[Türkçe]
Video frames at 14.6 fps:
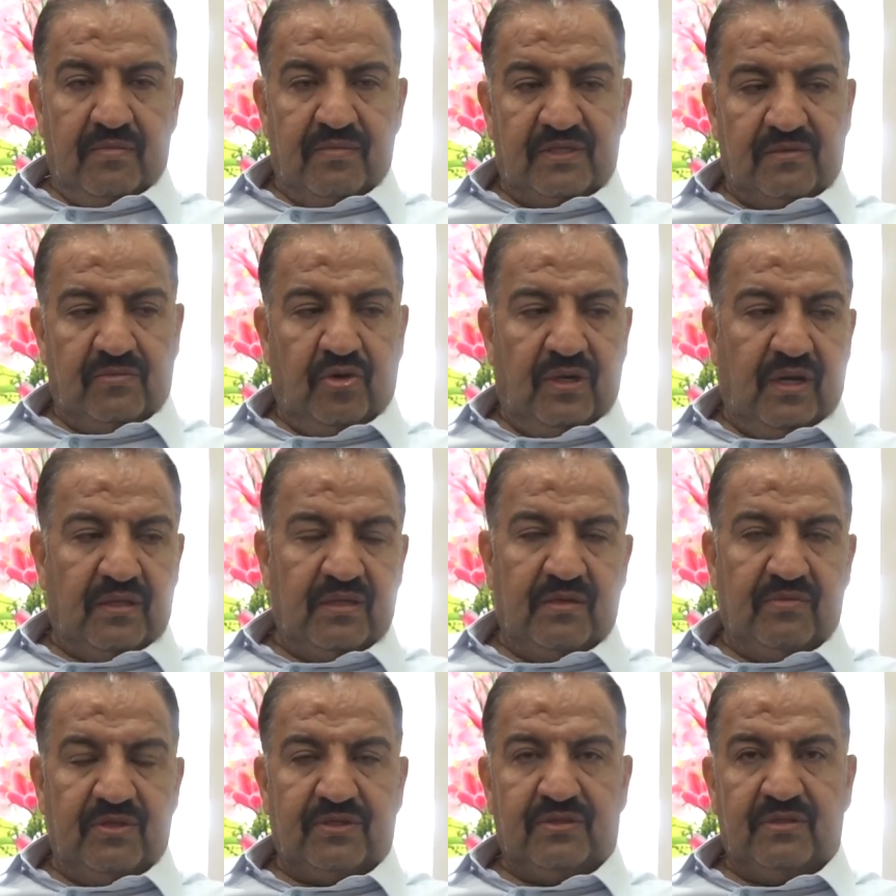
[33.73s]
Bizim
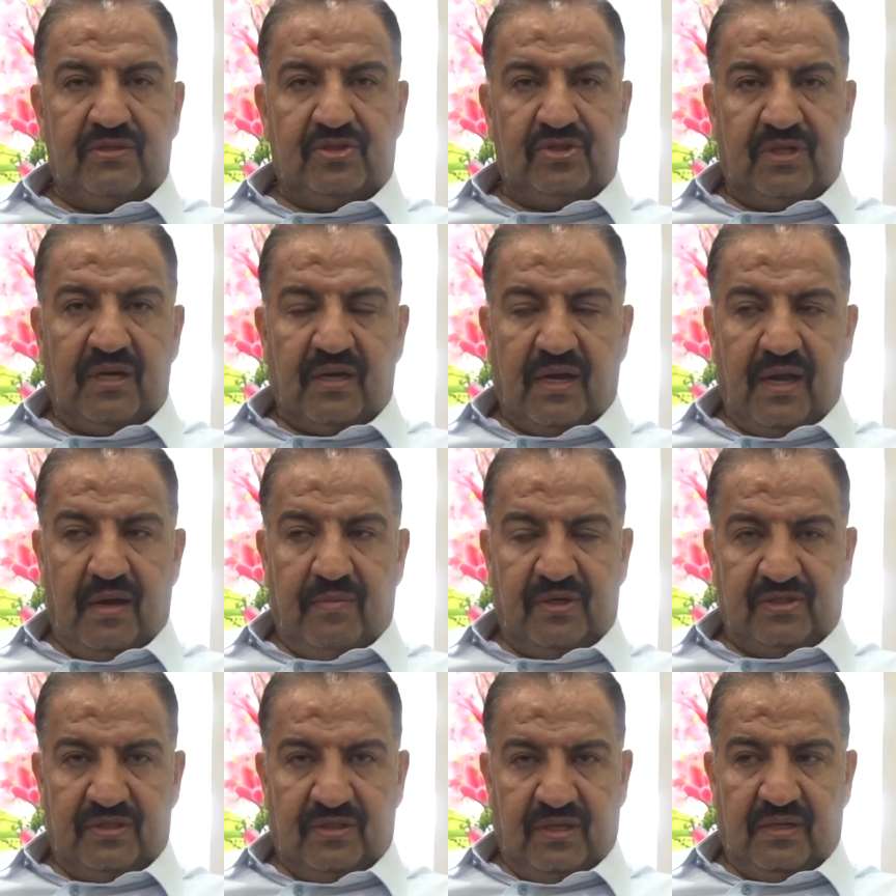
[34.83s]
oynadığımız Çankaya
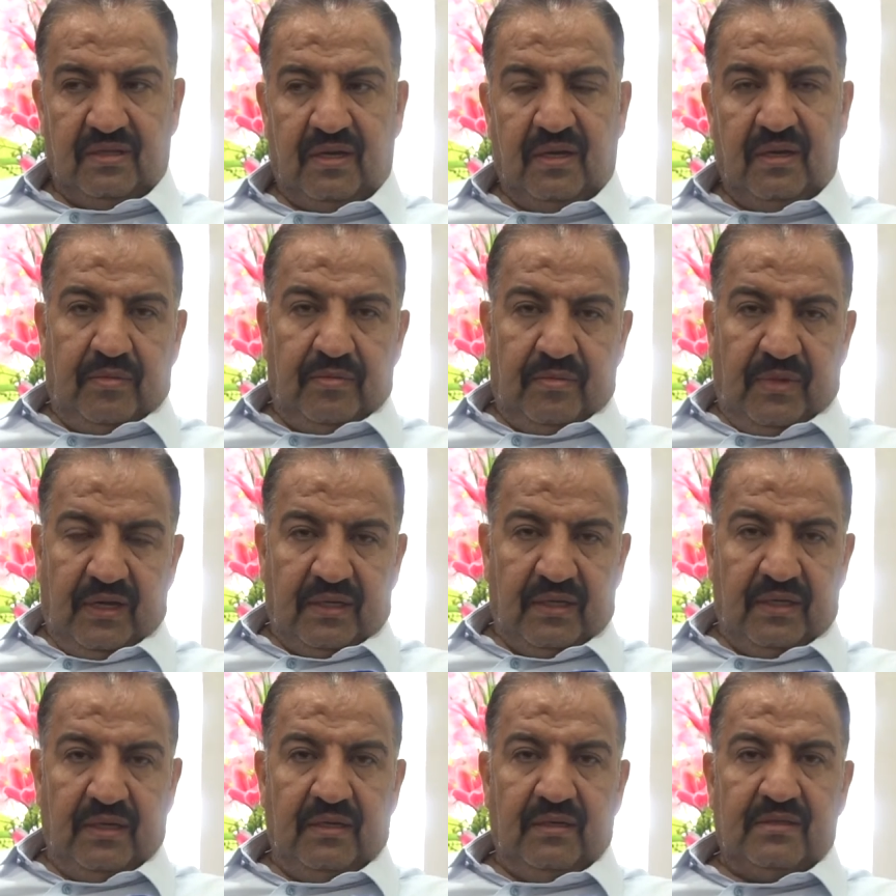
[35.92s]
maçında da
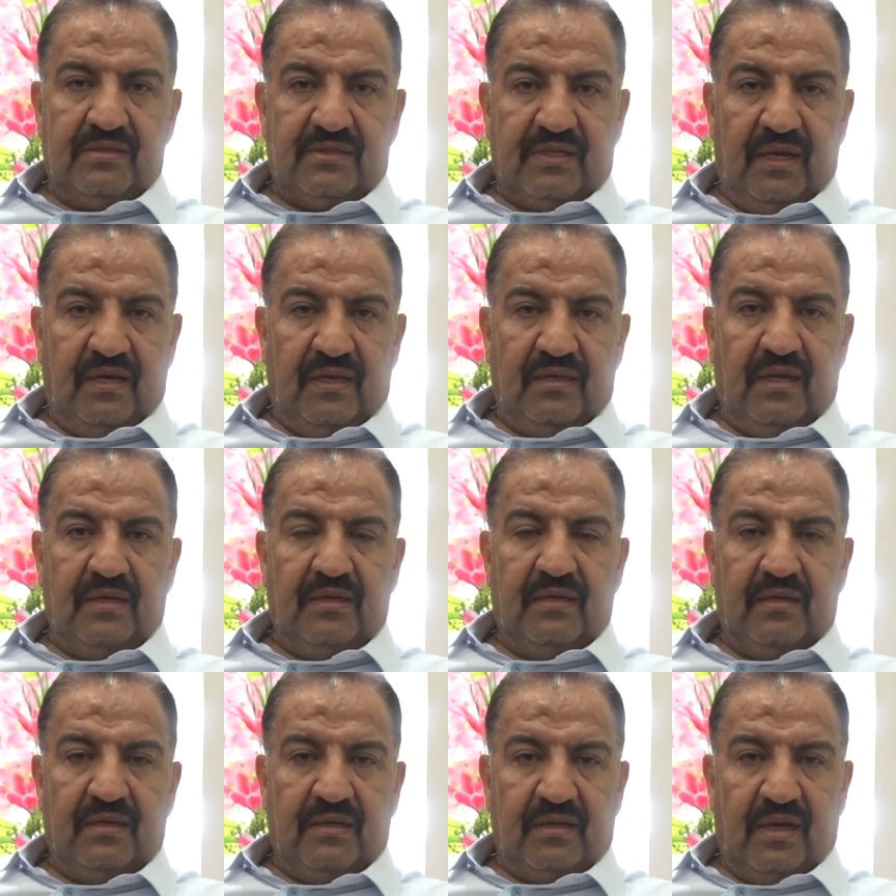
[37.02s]
belki seyreden
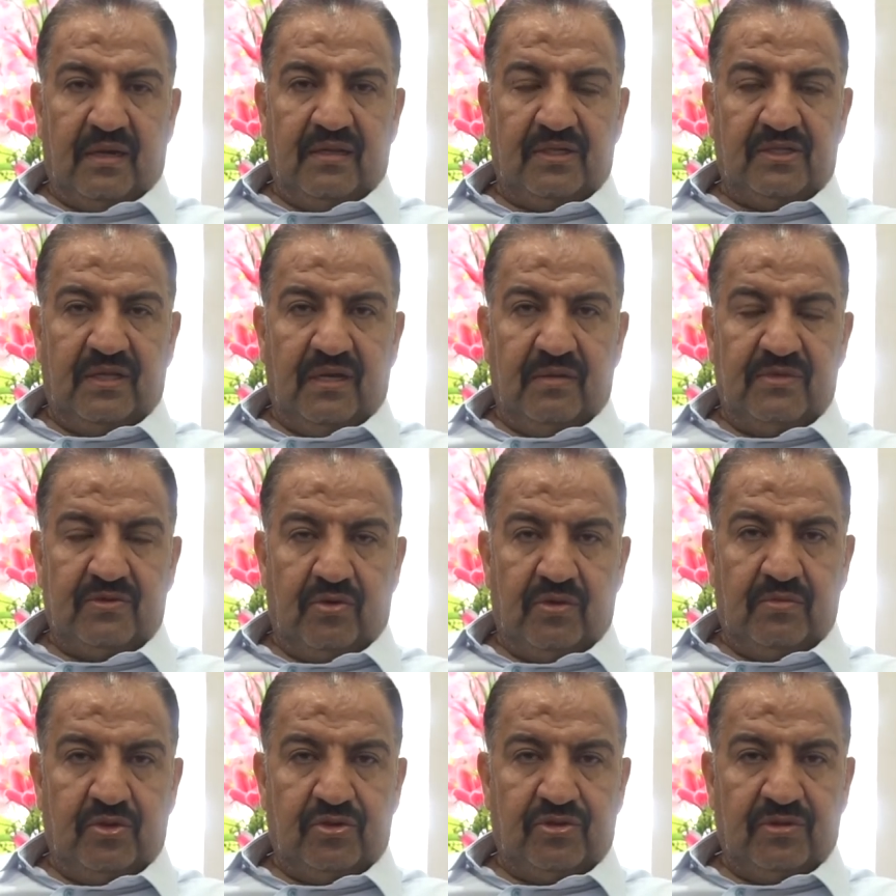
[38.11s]
e, kardeşlerimiz
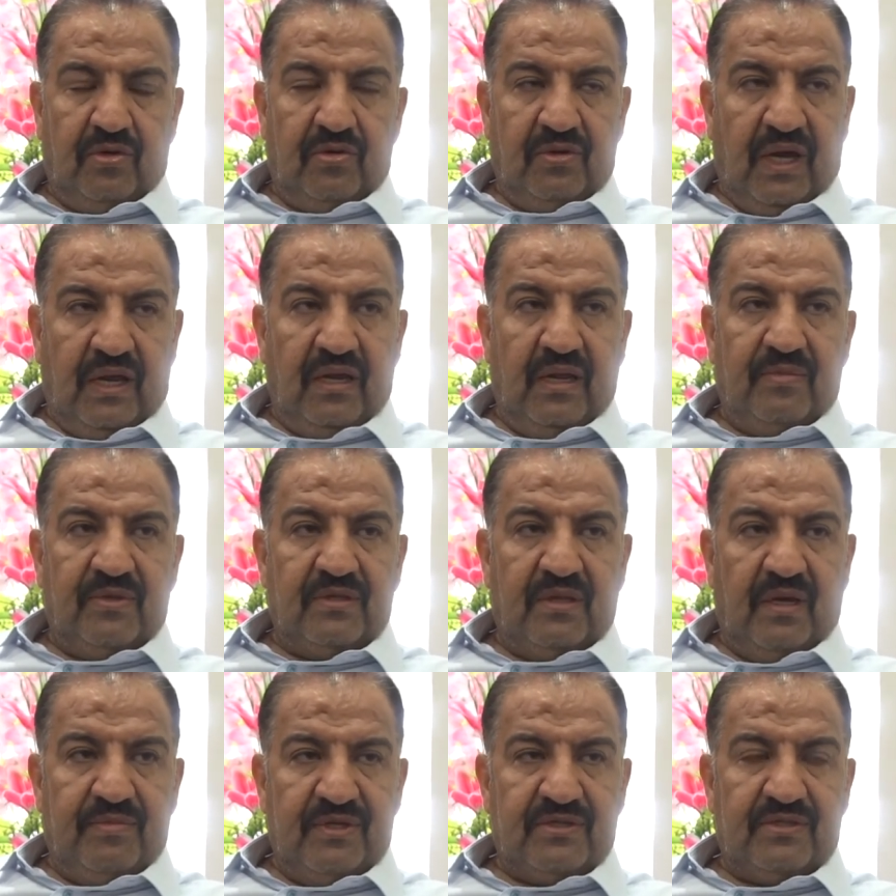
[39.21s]
olmuş. Oyun
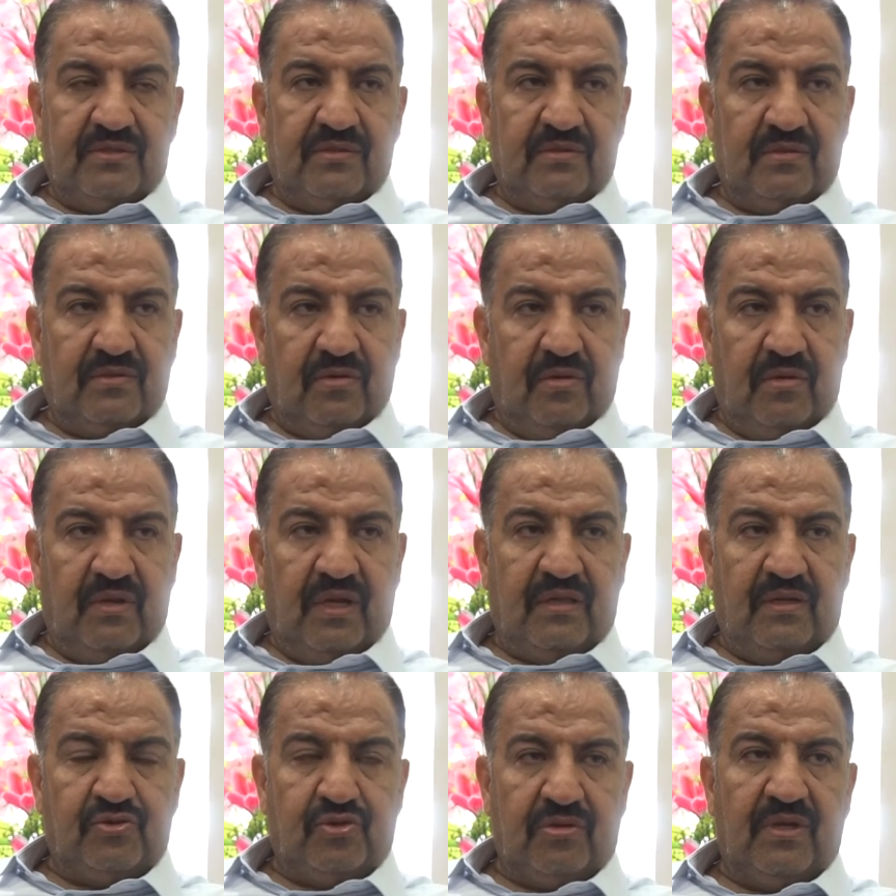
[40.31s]
anlamında biz
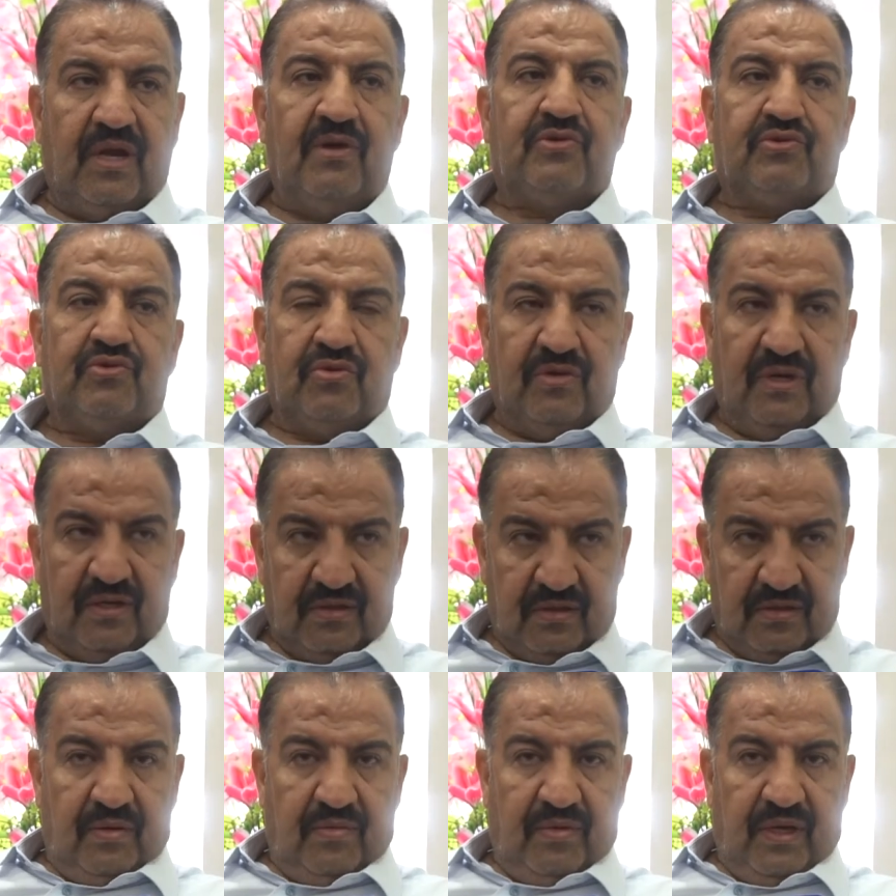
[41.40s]
onlardan çok daha üstün oynadık.
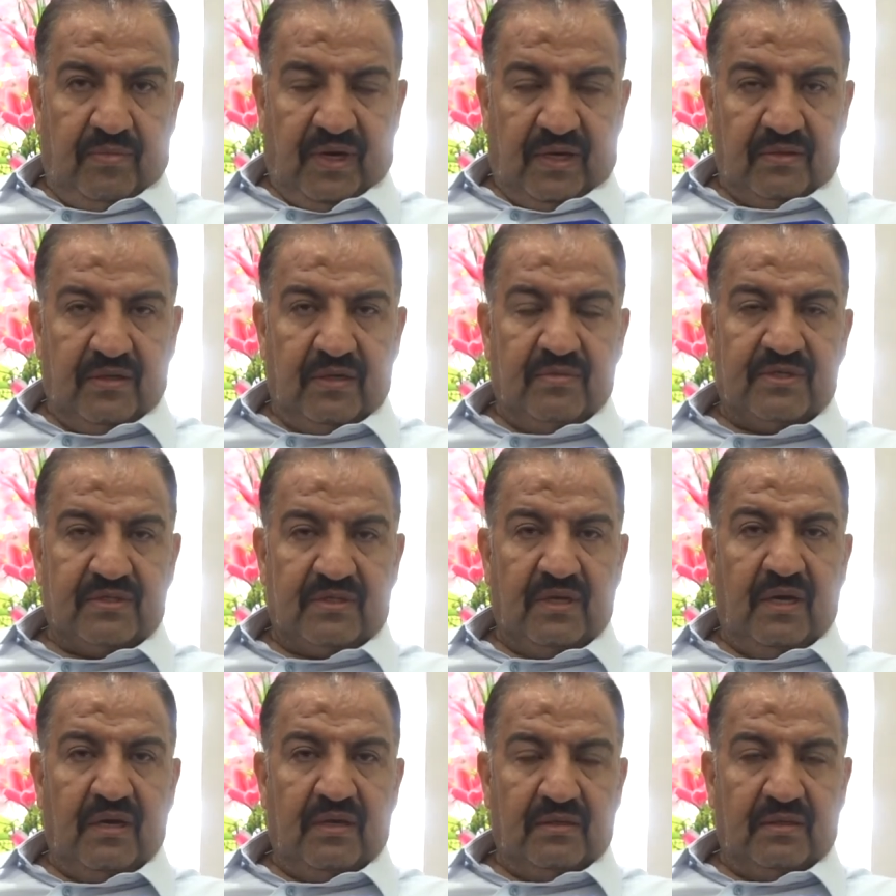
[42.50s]
Ve
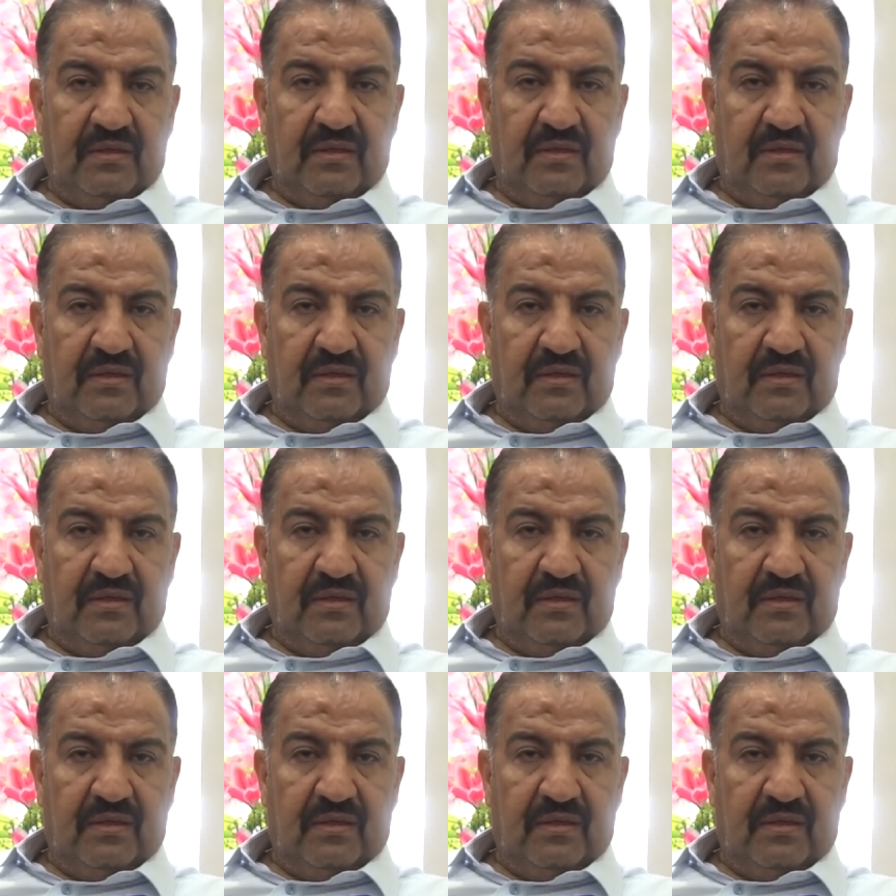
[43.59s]
baktığımızda e,